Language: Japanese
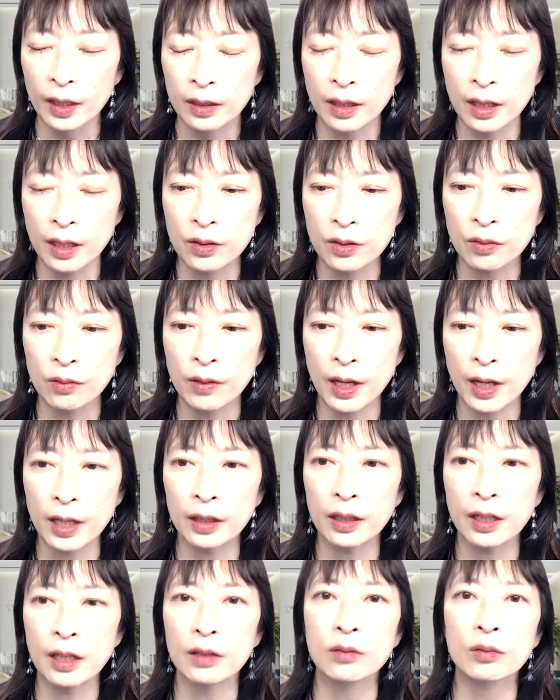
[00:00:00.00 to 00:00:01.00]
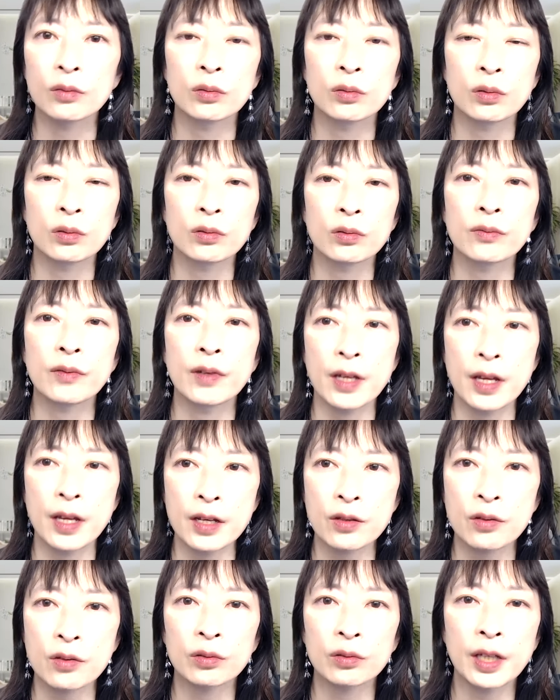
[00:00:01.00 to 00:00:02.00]
で、そのアンケートを取る上
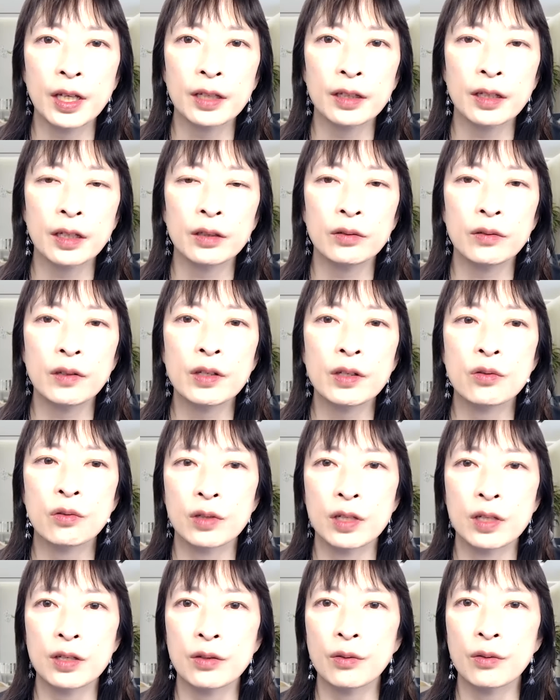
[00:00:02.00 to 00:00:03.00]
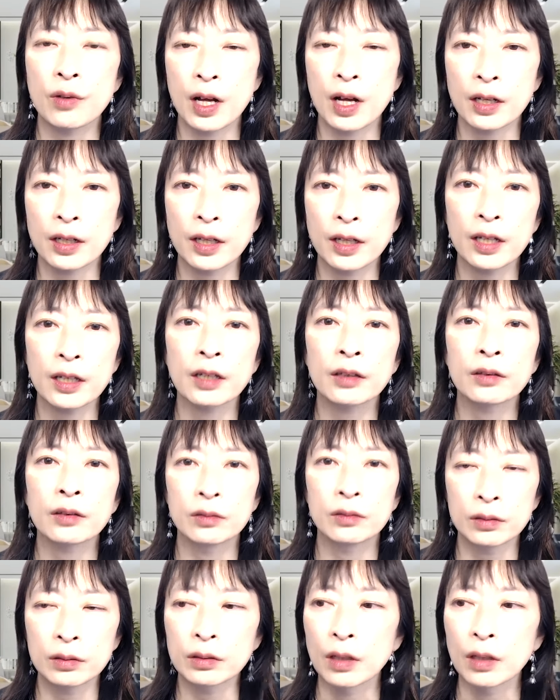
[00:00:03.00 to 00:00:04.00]
で、その団体とは直接を関係な
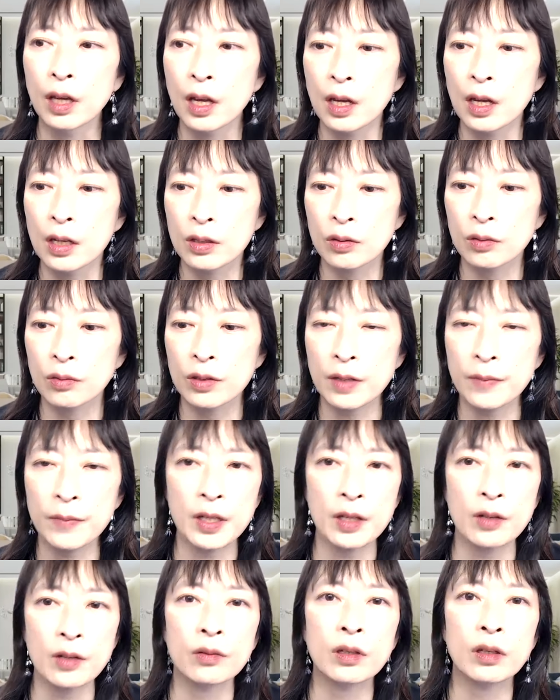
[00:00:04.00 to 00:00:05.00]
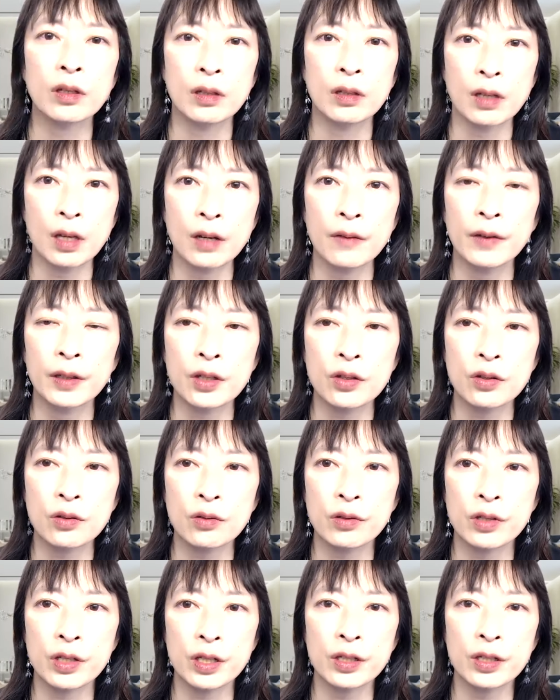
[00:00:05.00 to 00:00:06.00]
く、そのセミナーを聞いて
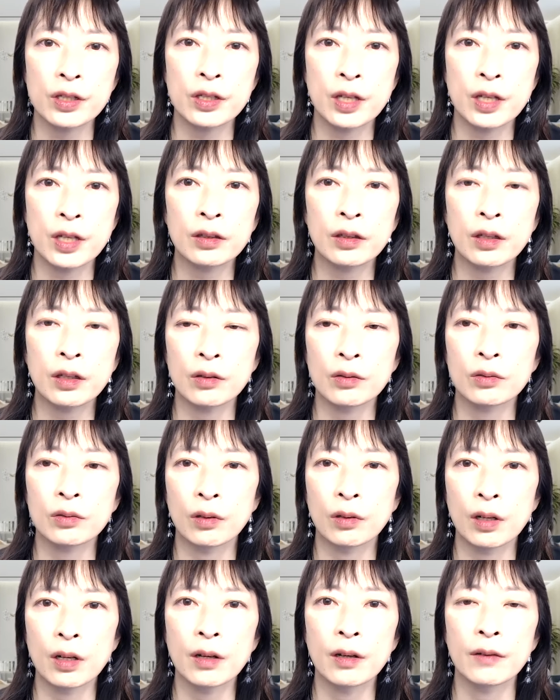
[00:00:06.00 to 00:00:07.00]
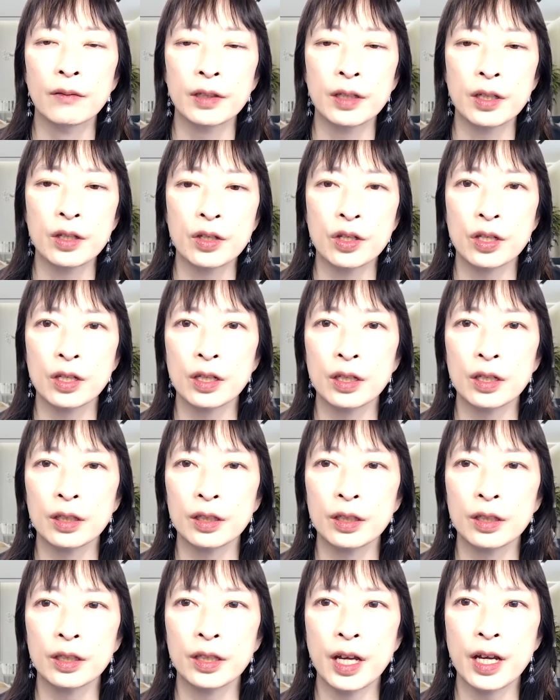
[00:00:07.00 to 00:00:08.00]
私を信じたっていう人が、私
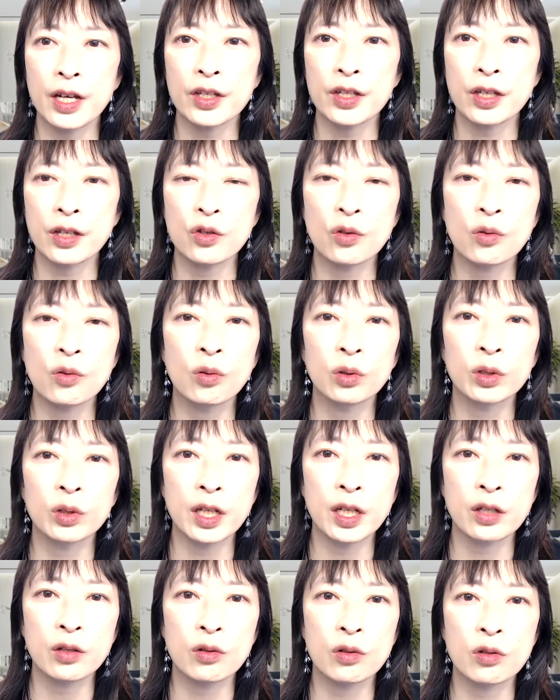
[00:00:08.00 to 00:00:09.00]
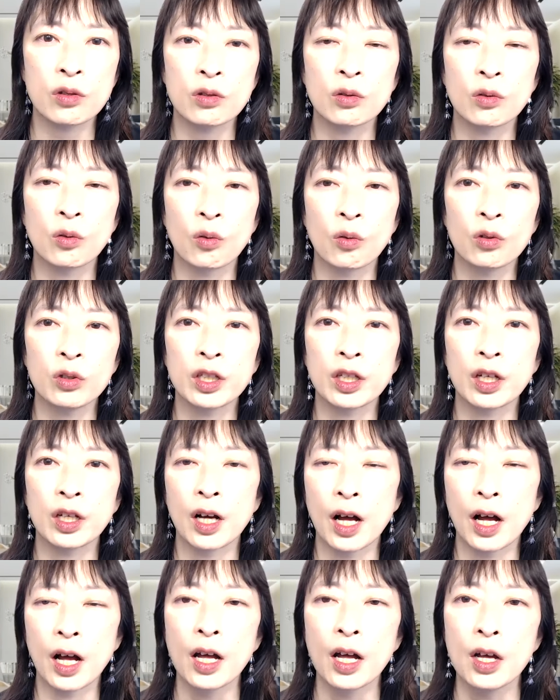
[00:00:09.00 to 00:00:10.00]
に対して情報を提供するのを本人
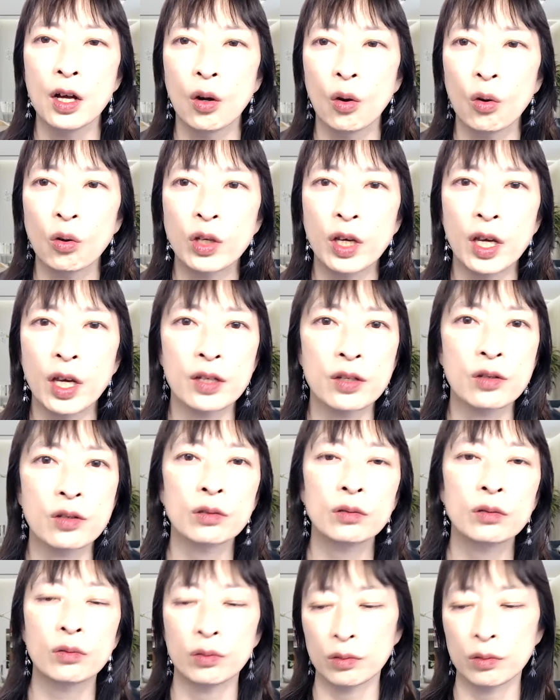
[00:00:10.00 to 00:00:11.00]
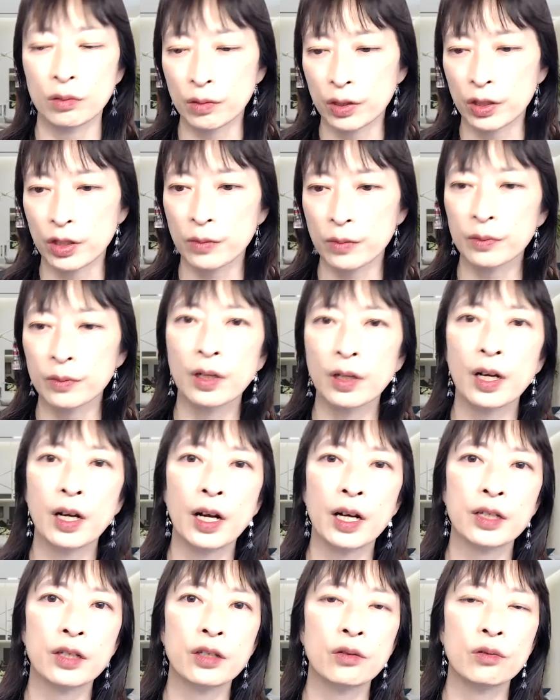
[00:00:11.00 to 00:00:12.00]
が OK するという一文
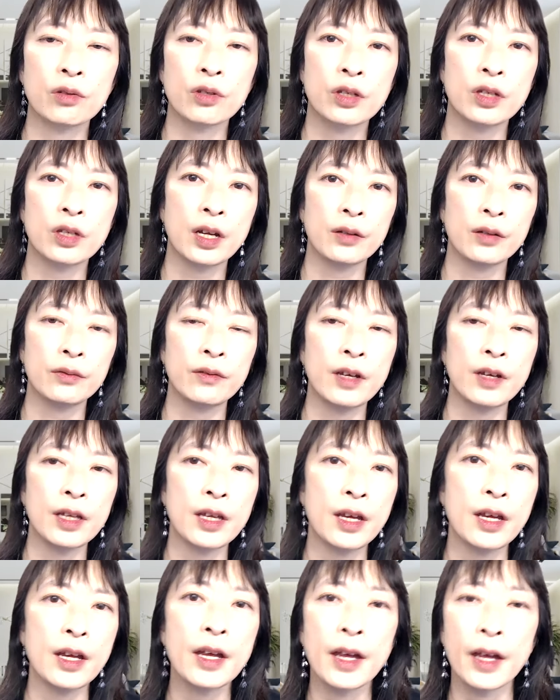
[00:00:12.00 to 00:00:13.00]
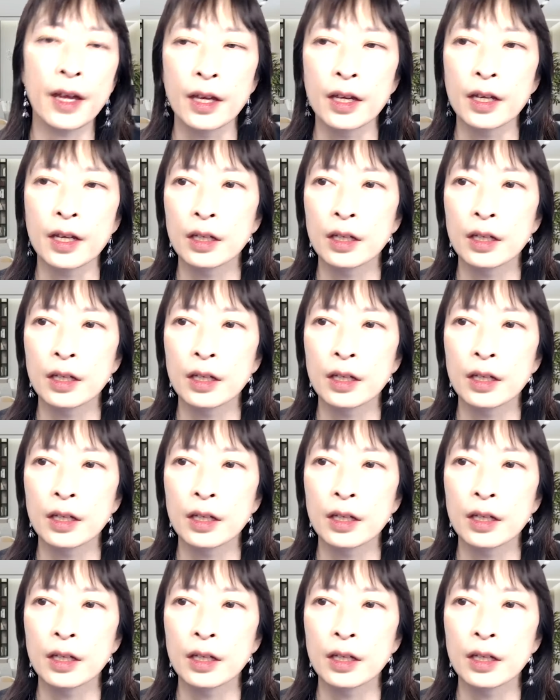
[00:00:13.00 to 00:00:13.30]
書きをした上で、